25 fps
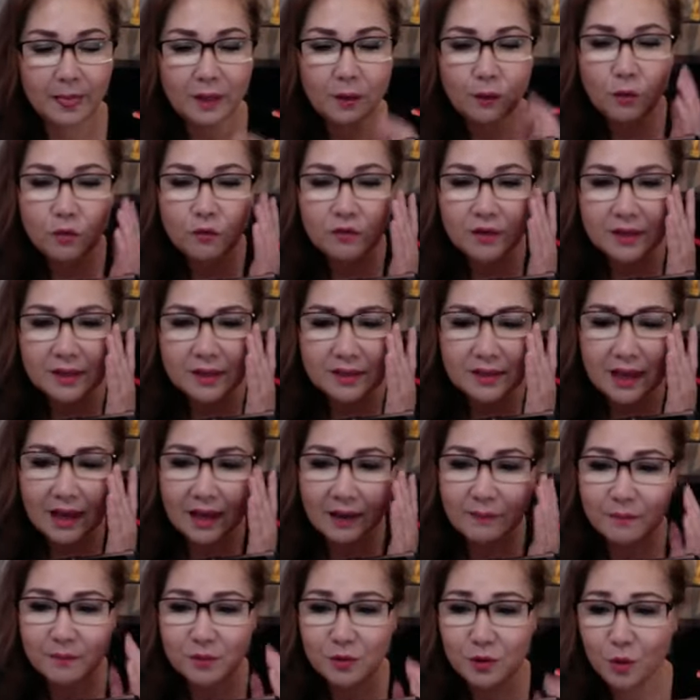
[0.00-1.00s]
quý vị
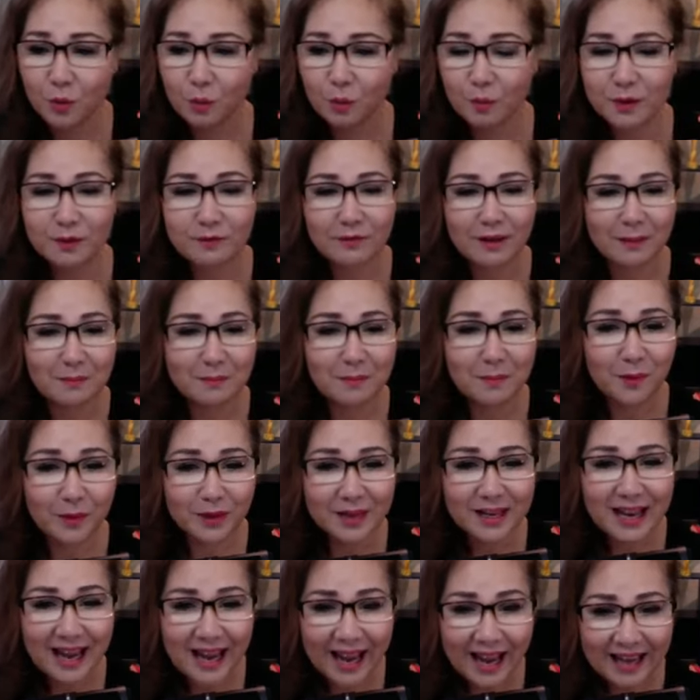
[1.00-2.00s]
um, dùng mỹ phẩm mỗi
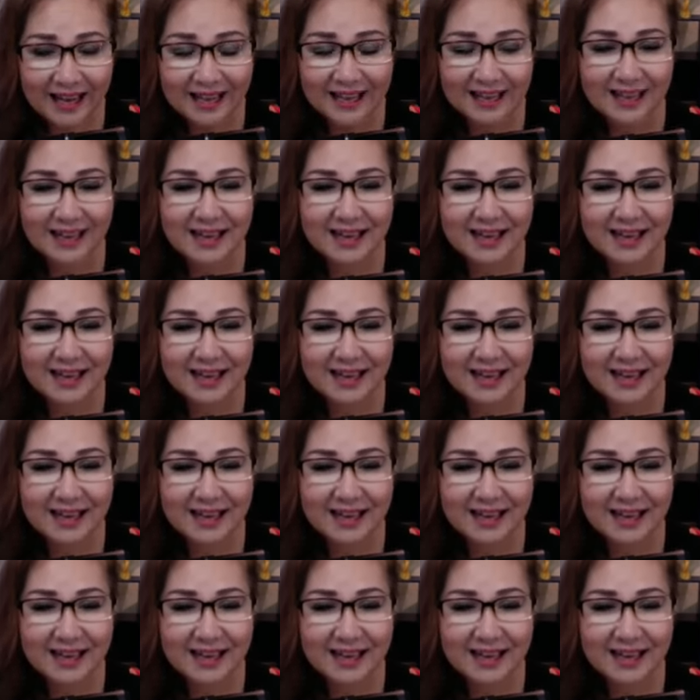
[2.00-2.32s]
ngày